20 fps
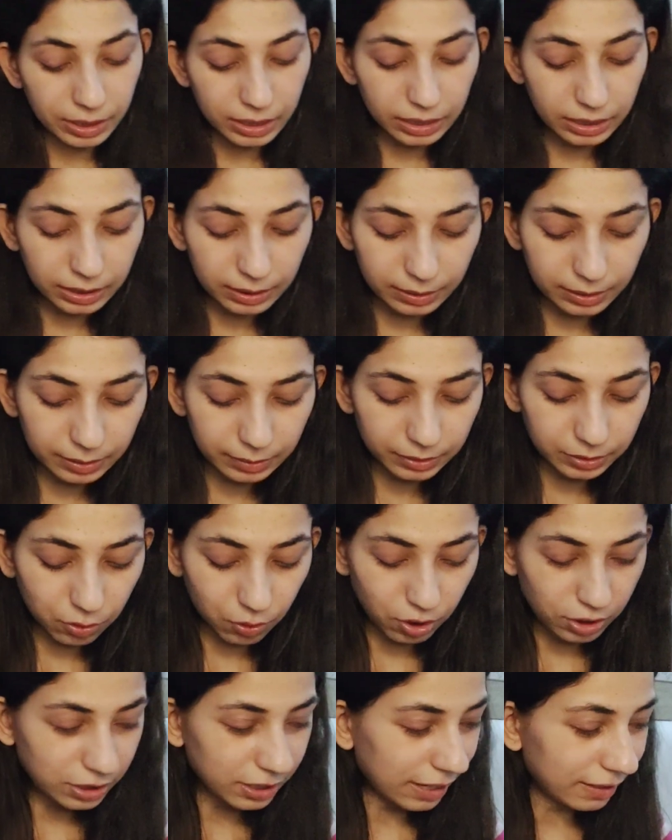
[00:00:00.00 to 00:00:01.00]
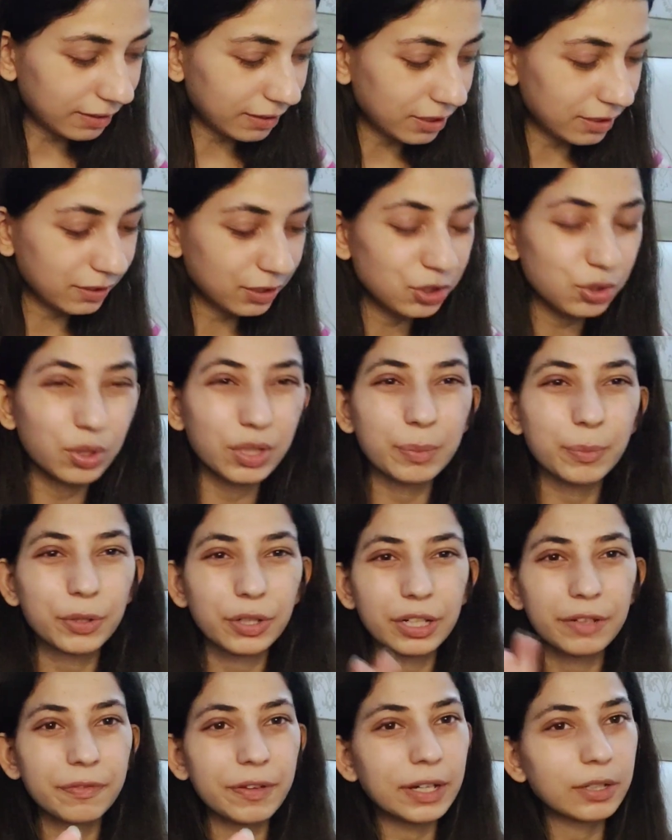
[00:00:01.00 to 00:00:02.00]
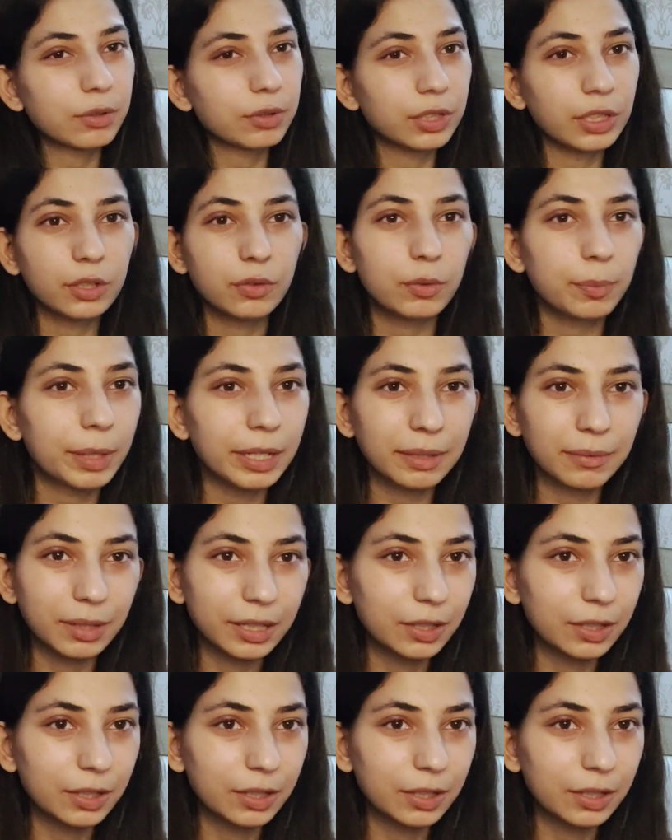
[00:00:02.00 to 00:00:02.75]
और ऐसे जैसे छोटे मोटे डिफेक्ट होते हैं तो वो मैं